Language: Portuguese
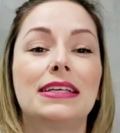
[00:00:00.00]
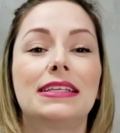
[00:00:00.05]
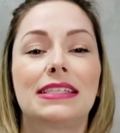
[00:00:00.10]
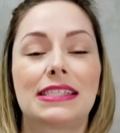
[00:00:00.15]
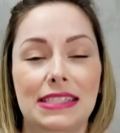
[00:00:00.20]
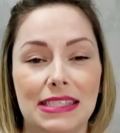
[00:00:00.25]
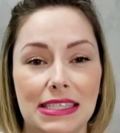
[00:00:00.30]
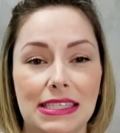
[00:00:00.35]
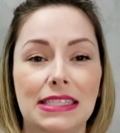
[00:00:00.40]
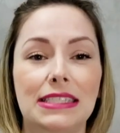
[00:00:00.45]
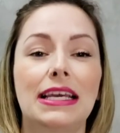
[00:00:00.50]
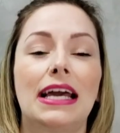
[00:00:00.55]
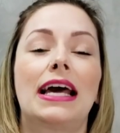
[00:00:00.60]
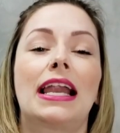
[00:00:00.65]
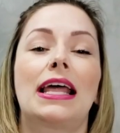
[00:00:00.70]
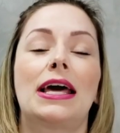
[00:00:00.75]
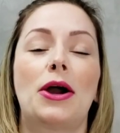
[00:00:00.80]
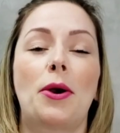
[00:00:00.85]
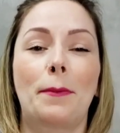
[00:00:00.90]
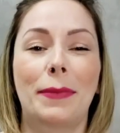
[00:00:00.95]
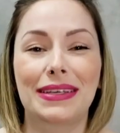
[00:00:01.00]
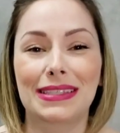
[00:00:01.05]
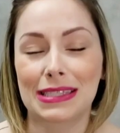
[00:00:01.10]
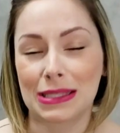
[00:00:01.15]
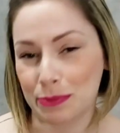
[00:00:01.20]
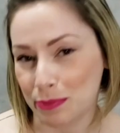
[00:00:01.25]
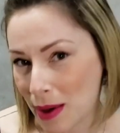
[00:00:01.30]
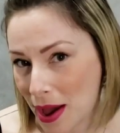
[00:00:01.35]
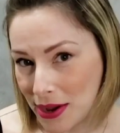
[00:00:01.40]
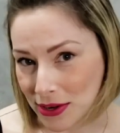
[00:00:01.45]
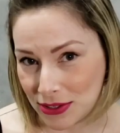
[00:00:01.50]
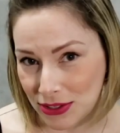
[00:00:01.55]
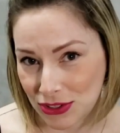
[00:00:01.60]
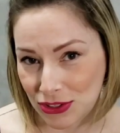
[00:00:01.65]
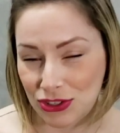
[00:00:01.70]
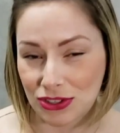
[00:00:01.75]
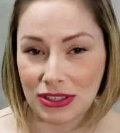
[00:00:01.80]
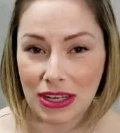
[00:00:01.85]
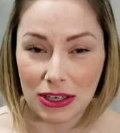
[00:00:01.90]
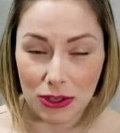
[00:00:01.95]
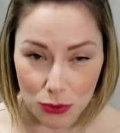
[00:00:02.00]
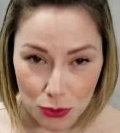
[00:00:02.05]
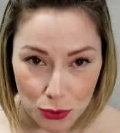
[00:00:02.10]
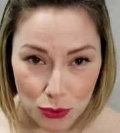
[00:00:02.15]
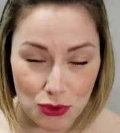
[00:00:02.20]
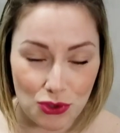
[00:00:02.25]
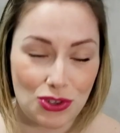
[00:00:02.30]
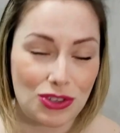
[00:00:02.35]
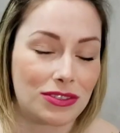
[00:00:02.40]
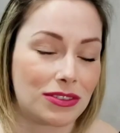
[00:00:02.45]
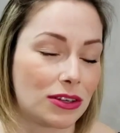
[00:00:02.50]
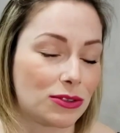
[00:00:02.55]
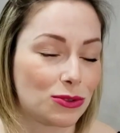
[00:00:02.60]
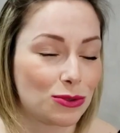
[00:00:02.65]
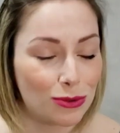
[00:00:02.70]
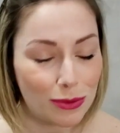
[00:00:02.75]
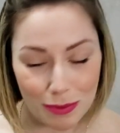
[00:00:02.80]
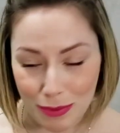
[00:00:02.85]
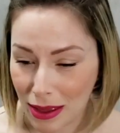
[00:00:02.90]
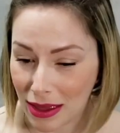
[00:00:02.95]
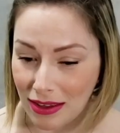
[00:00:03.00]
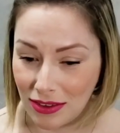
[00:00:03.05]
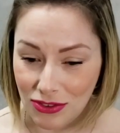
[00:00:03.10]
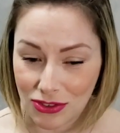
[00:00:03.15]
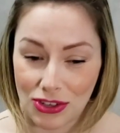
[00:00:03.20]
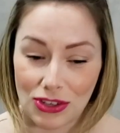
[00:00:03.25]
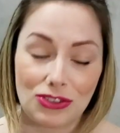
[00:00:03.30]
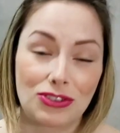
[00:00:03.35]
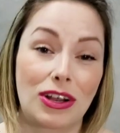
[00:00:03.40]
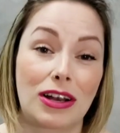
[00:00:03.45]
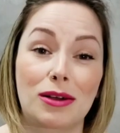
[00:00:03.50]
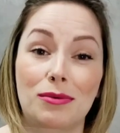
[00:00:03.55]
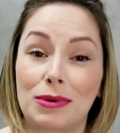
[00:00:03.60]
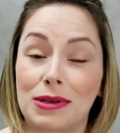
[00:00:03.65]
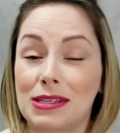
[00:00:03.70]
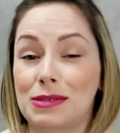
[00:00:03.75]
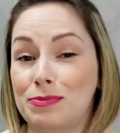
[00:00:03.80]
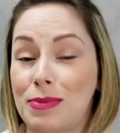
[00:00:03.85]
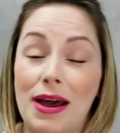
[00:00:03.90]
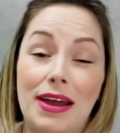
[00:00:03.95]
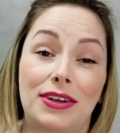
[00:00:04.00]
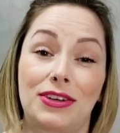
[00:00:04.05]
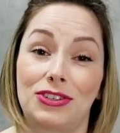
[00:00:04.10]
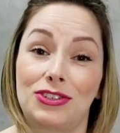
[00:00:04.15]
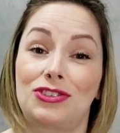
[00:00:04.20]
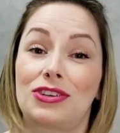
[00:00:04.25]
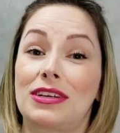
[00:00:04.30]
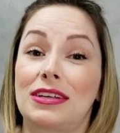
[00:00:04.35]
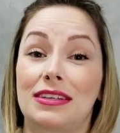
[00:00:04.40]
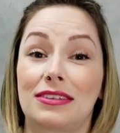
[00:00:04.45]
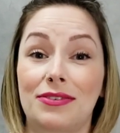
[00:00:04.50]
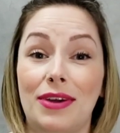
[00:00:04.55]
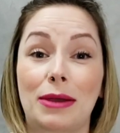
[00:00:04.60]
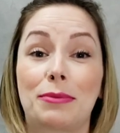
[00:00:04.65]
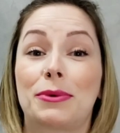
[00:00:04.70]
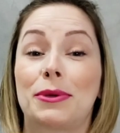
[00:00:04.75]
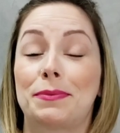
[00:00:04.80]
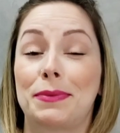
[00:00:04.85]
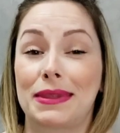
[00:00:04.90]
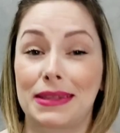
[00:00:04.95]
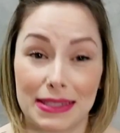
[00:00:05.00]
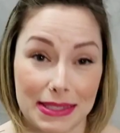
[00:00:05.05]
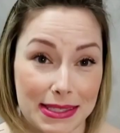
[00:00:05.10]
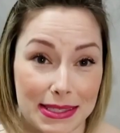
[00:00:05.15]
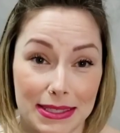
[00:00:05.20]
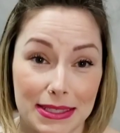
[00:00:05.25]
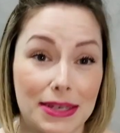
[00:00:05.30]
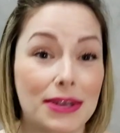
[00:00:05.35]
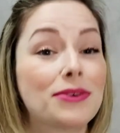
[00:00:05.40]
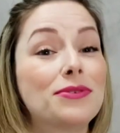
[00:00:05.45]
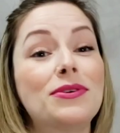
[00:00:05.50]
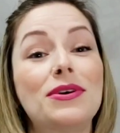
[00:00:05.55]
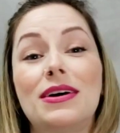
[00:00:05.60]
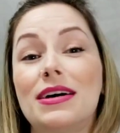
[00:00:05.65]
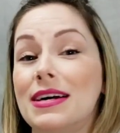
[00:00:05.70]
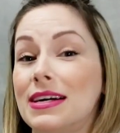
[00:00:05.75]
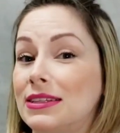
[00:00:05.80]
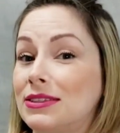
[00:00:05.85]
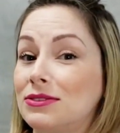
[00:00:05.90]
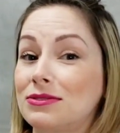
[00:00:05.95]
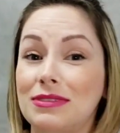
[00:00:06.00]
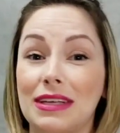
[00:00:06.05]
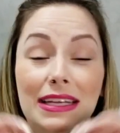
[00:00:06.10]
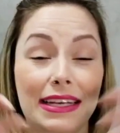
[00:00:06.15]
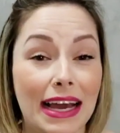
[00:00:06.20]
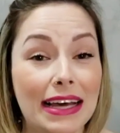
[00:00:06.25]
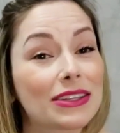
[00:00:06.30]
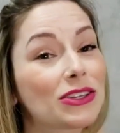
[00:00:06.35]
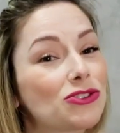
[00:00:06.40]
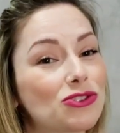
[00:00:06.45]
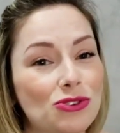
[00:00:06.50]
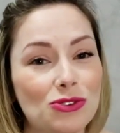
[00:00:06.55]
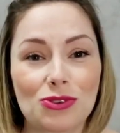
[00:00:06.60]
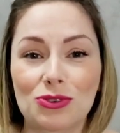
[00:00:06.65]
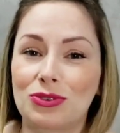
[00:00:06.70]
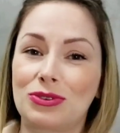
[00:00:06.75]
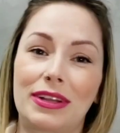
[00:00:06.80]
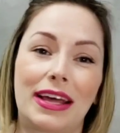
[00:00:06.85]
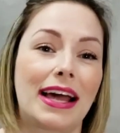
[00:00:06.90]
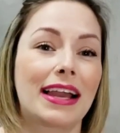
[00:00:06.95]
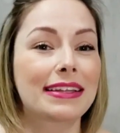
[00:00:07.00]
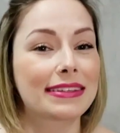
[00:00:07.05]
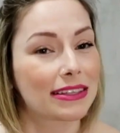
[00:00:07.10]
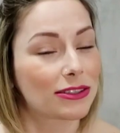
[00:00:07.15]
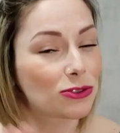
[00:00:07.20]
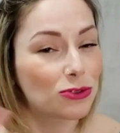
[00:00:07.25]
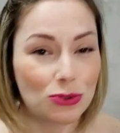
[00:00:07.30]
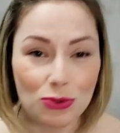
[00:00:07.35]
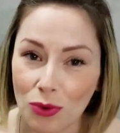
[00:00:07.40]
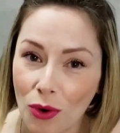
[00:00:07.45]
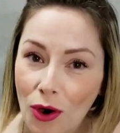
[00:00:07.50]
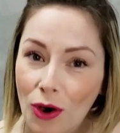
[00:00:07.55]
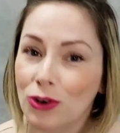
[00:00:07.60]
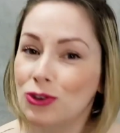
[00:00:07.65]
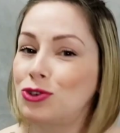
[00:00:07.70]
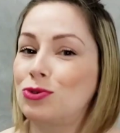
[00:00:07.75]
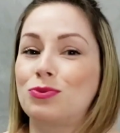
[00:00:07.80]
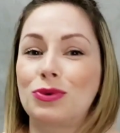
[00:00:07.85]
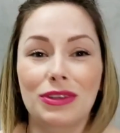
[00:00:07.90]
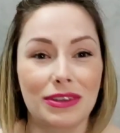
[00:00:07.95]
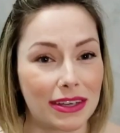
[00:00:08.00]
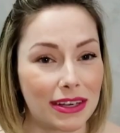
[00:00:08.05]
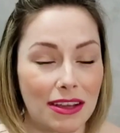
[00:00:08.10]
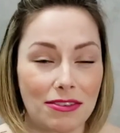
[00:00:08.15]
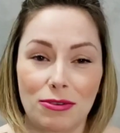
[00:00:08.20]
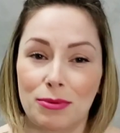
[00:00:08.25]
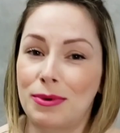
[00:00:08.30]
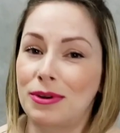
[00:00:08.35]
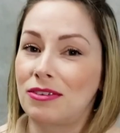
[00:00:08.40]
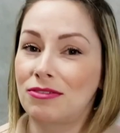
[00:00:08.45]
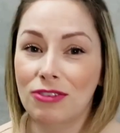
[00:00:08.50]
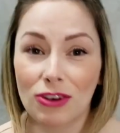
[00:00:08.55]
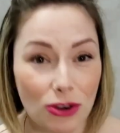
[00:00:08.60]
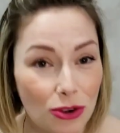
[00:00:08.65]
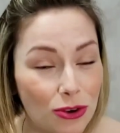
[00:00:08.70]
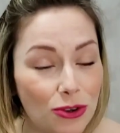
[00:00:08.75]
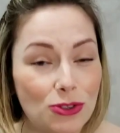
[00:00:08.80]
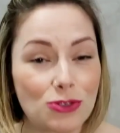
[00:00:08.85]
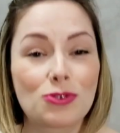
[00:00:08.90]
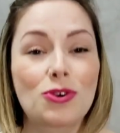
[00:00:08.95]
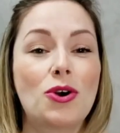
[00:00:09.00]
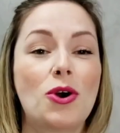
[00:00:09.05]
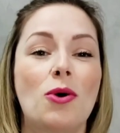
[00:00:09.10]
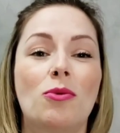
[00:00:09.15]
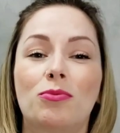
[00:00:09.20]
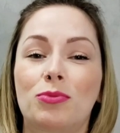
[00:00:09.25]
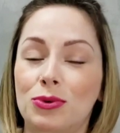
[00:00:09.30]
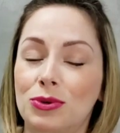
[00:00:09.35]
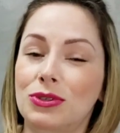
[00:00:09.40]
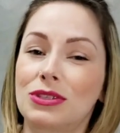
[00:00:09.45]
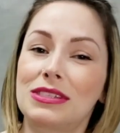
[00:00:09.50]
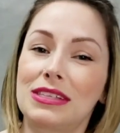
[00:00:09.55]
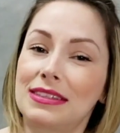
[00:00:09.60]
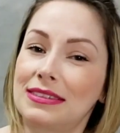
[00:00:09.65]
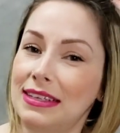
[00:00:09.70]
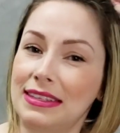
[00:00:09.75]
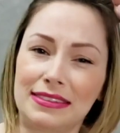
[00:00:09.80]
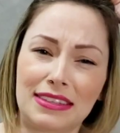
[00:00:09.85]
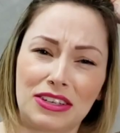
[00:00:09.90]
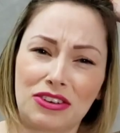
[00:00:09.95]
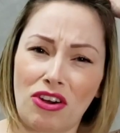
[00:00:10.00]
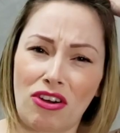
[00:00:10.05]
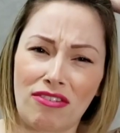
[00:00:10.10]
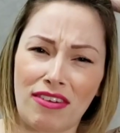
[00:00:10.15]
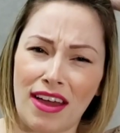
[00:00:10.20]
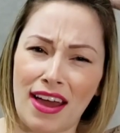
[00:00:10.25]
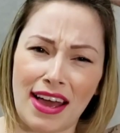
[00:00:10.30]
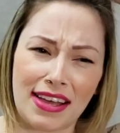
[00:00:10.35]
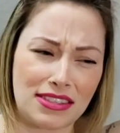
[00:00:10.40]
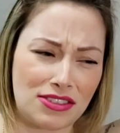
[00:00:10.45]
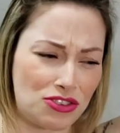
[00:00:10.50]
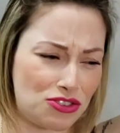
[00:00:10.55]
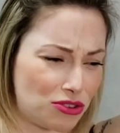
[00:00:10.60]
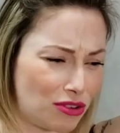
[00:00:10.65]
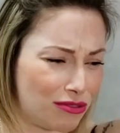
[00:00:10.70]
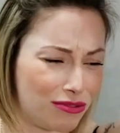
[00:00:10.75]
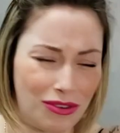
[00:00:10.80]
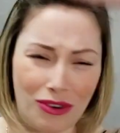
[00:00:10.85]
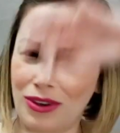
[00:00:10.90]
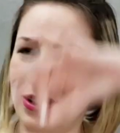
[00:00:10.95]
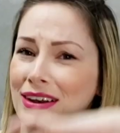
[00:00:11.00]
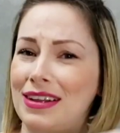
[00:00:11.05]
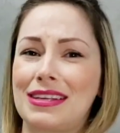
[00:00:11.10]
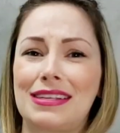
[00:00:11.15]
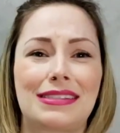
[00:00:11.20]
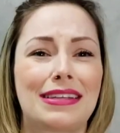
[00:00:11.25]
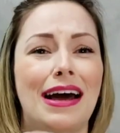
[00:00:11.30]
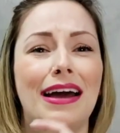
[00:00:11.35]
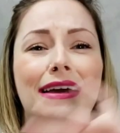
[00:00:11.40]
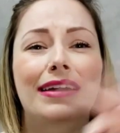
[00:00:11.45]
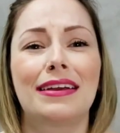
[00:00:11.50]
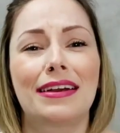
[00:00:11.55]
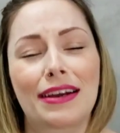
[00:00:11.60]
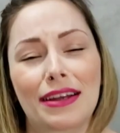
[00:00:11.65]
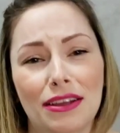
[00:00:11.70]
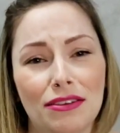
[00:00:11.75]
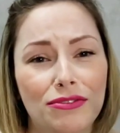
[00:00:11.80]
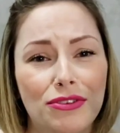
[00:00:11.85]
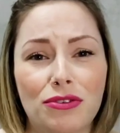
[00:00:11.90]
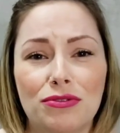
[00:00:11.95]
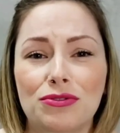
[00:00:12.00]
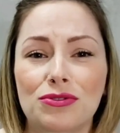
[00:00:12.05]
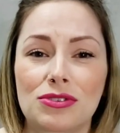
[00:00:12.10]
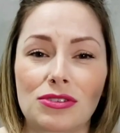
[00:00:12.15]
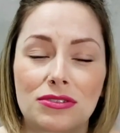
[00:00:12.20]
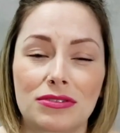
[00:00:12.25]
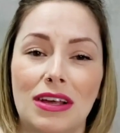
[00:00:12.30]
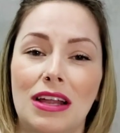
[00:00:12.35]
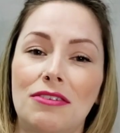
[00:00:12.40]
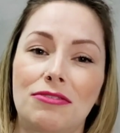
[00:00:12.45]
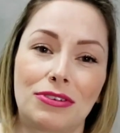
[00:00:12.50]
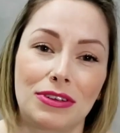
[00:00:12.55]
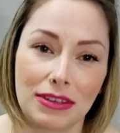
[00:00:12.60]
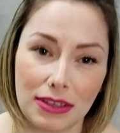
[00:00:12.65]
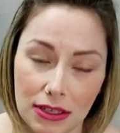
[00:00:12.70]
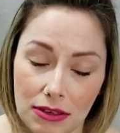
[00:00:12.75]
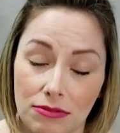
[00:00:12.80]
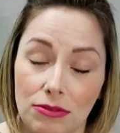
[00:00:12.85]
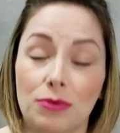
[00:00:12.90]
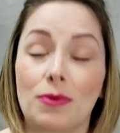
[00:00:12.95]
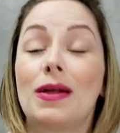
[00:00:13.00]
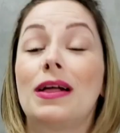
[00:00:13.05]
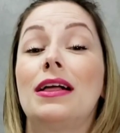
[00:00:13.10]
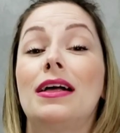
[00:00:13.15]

Sim, ela é uma inspired da Gucci, tá tudo bem, gente. Ela é uma inspired, ela não é uma imitação, não tem nada de logo nela, tá tudo ótimo, incrível, maravilhoso. Por R$79 acho que foi, ela está incrível, a função dela foi incrível.